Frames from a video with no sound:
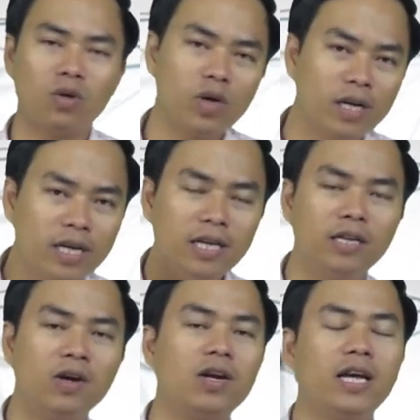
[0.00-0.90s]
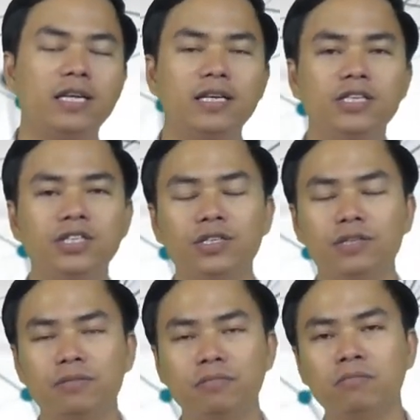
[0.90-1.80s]
đôi khi đó là những cái
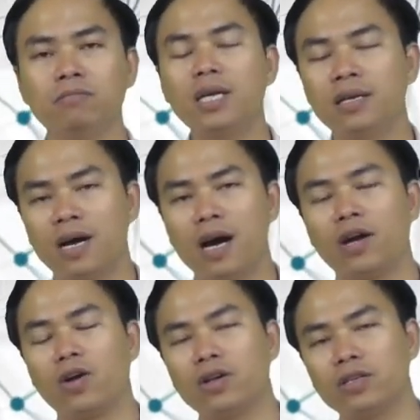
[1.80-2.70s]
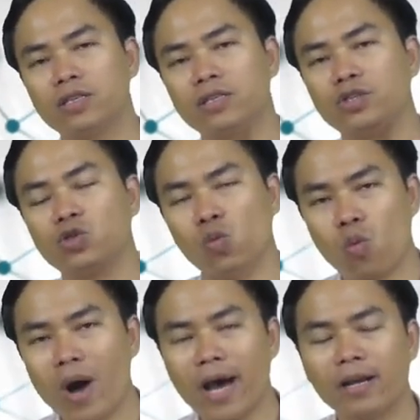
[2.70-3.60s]
sự bất ngờ đó sự chủ
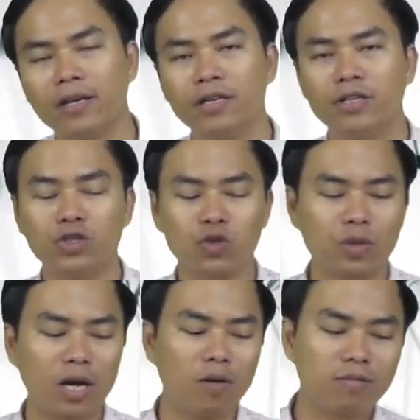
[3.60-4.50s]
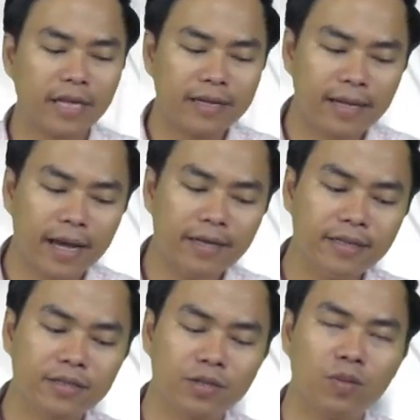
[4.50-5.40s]
quan chúng ta không tính
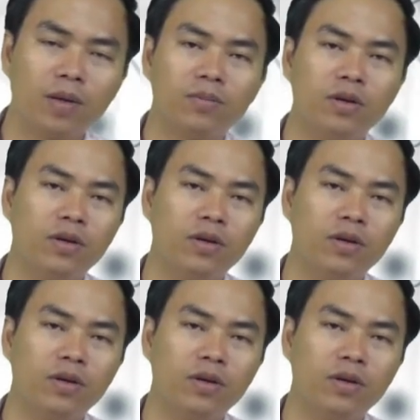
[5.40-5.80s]
đến đúng không